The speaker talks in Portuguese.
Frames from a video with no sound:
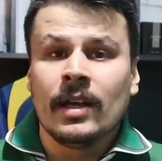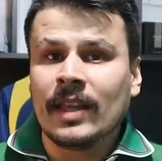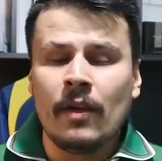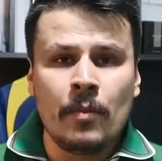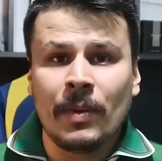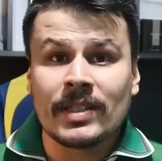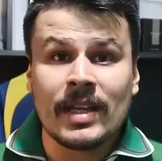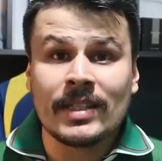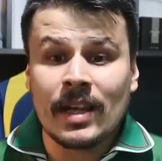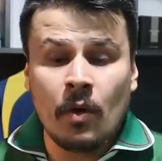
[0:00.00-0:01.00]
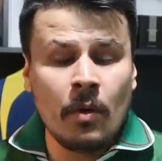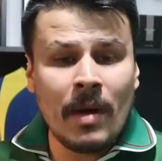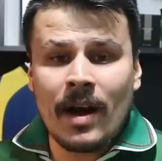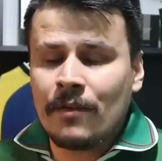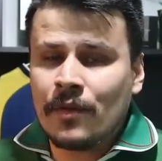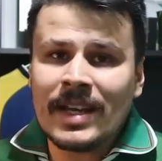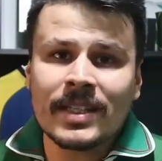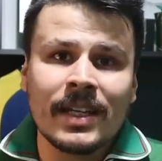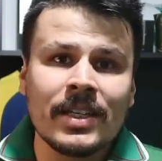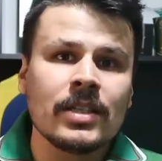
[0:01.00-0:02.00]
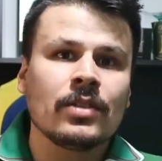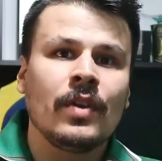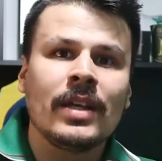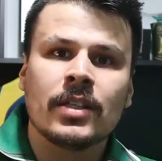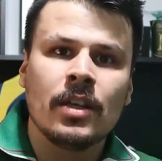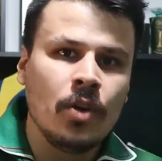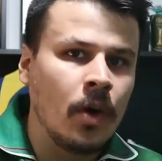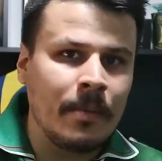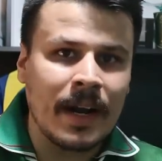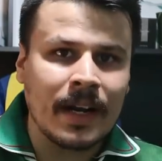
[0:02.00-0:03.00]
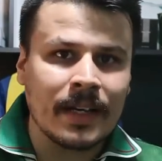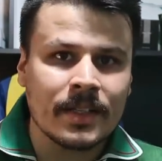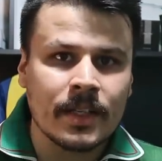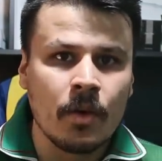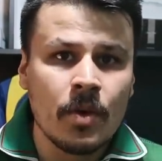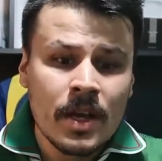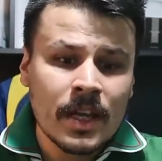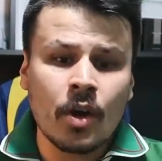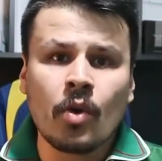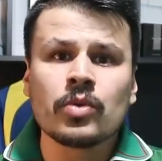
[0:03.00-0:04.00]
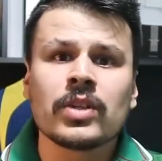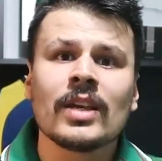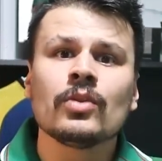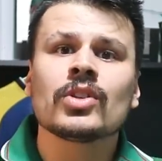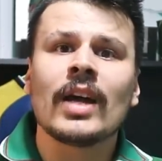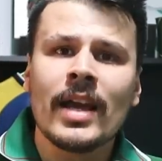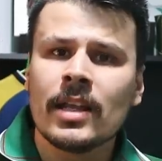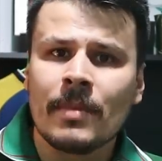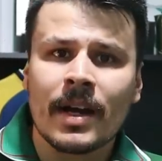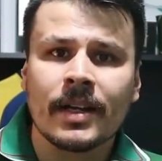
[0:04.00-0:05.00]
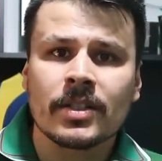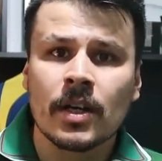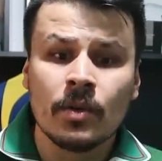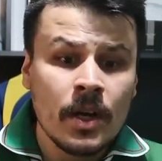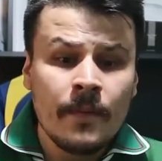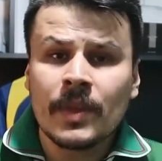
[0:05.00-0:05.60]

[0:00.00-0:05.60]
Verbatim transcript: teve paciência, uma vez que desvencilhou a marcação, que conseguiu sair da marcação,